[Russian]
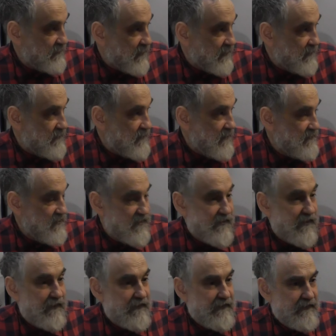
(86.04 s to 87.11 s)
так,
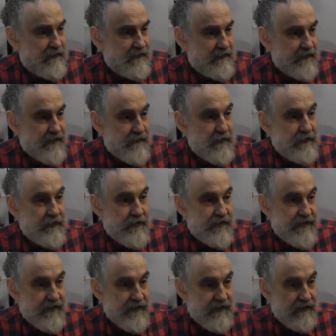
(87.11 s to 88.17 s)
несколько, э, рассматривать
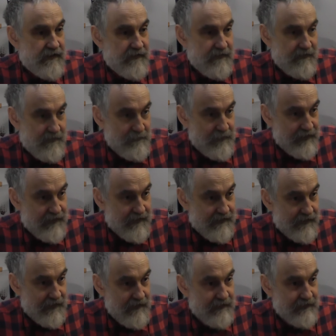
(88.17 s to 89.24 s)
несколько
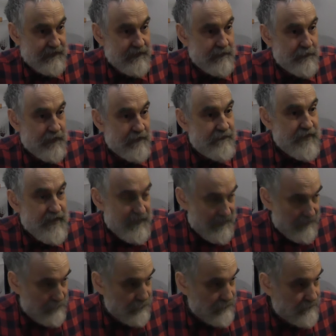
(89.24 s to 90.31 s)
магистральных
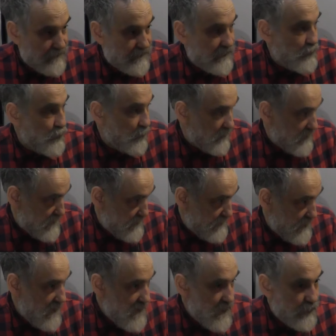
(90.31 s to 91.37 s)
направлений вот в этой области.